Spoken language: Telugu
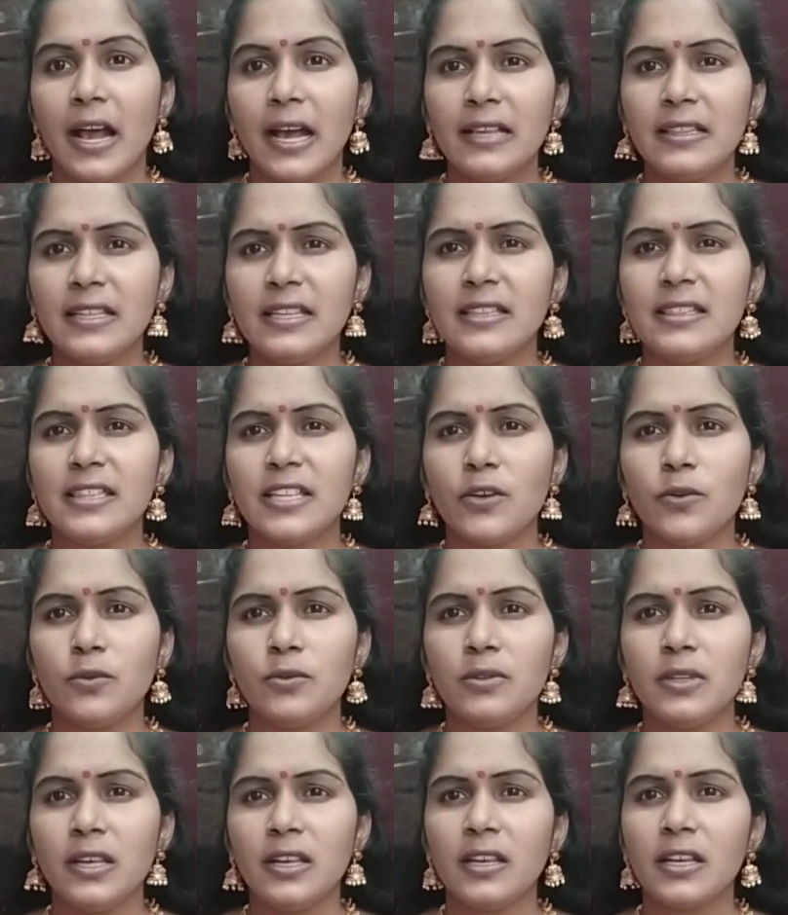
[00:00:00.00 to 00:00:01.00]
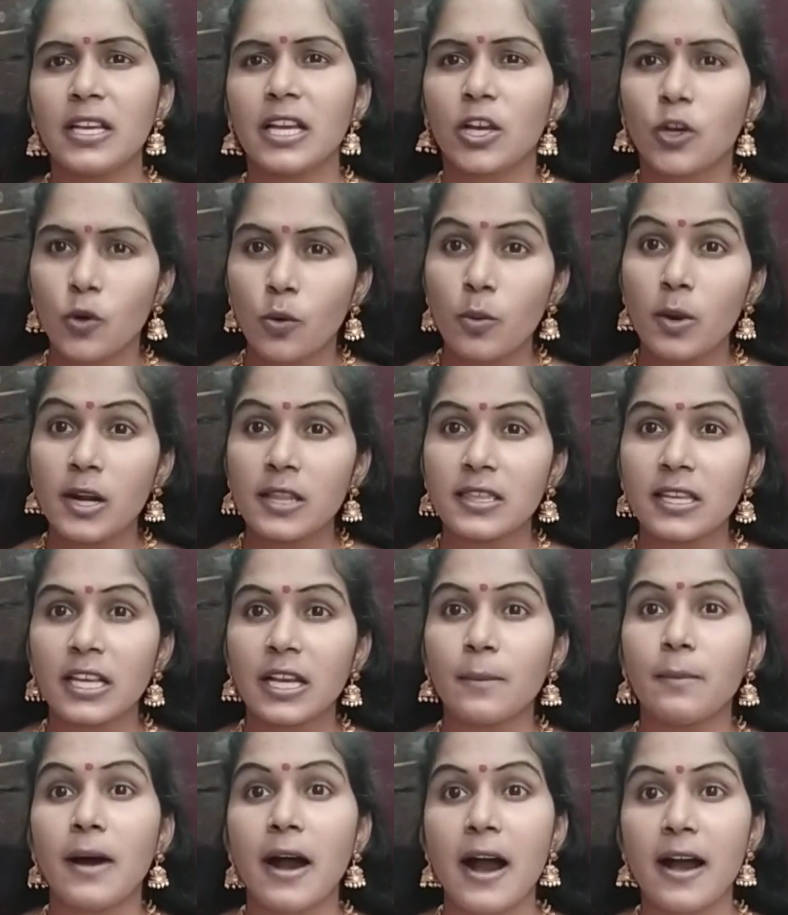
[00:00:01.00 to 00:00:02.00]
అయితే ఇంతే ఉంది ఇంకా ఎక్కువ పెడితే
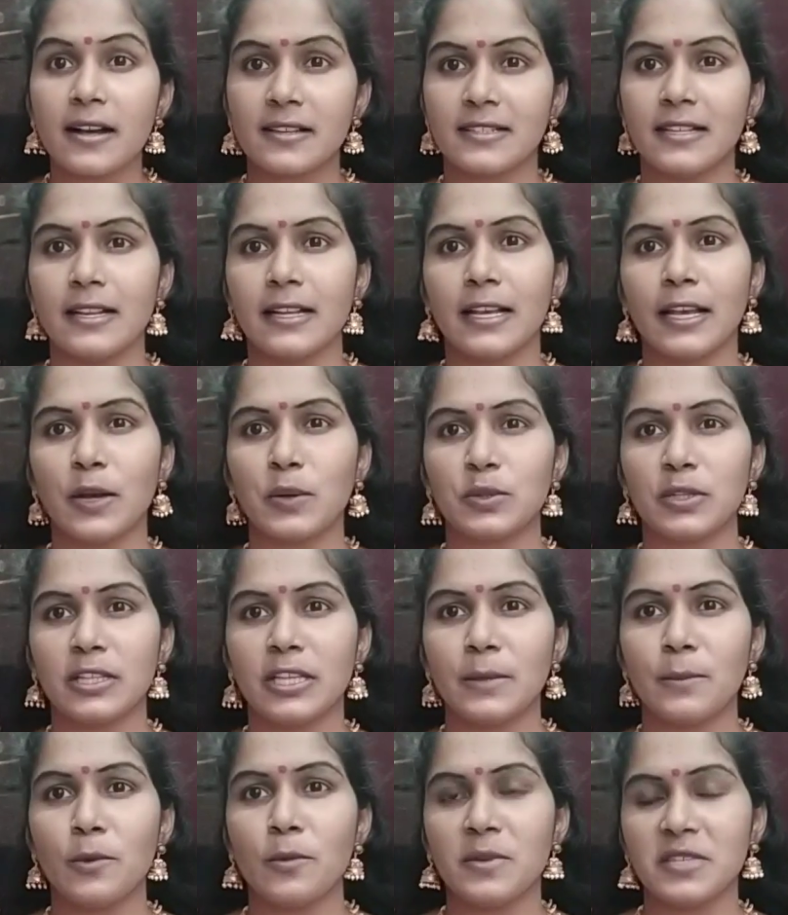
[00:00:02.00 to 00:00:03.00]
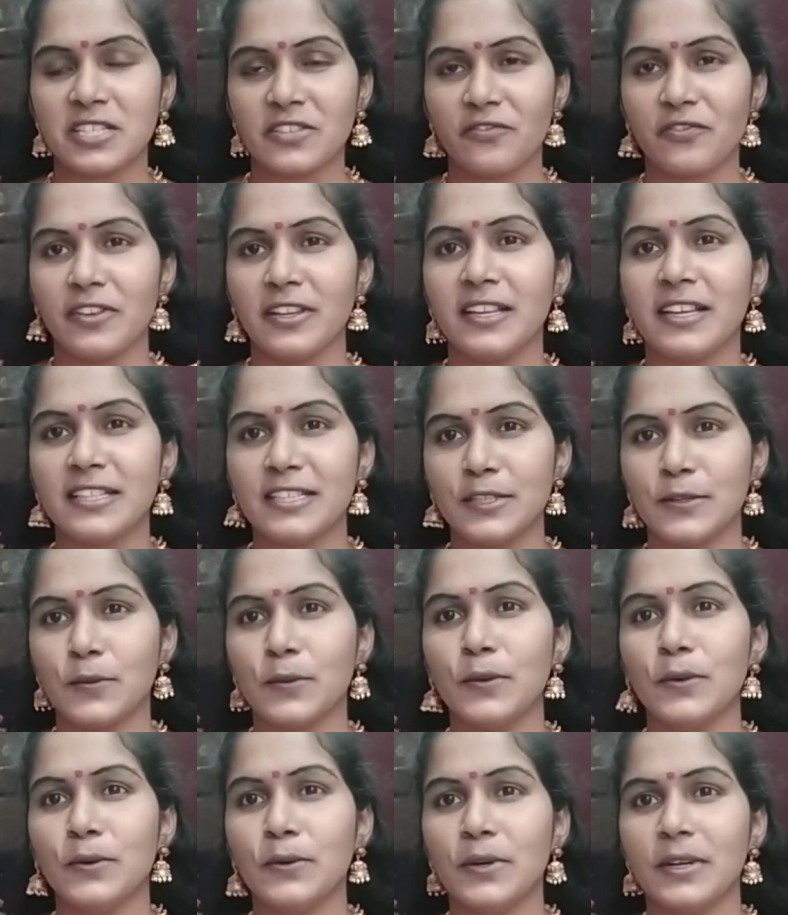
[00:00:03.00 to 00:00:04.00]
ఇంకా బాగా సిల్కీ అవుతుందేమో మంచిగా ఫ్రీగా
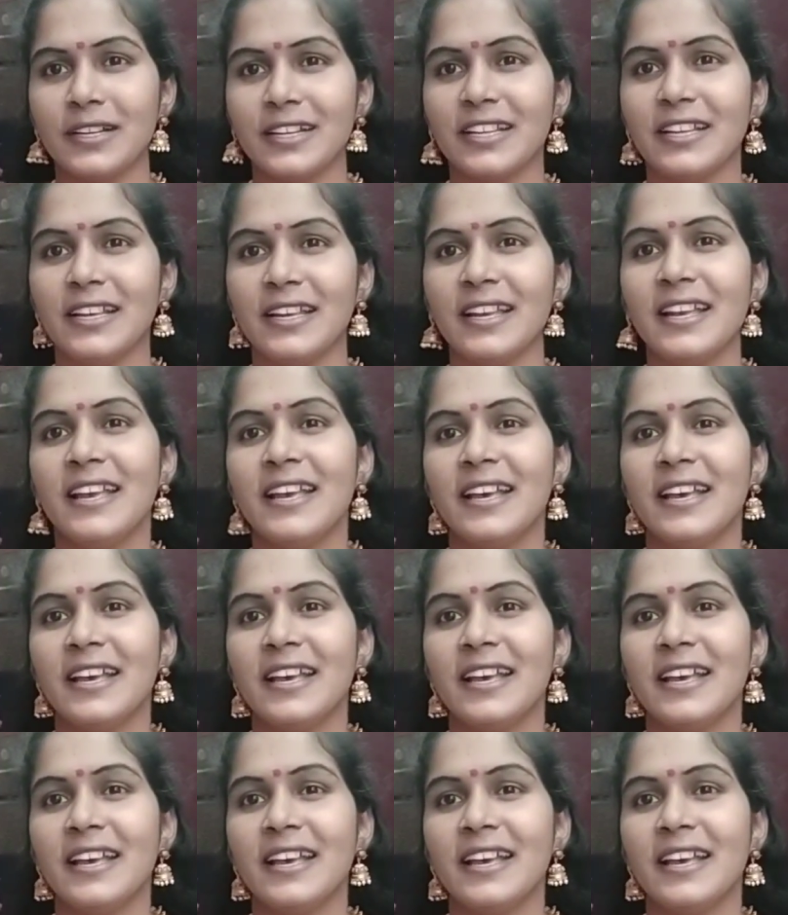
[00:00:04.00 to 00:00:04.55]
చిక్కులు అన్నీ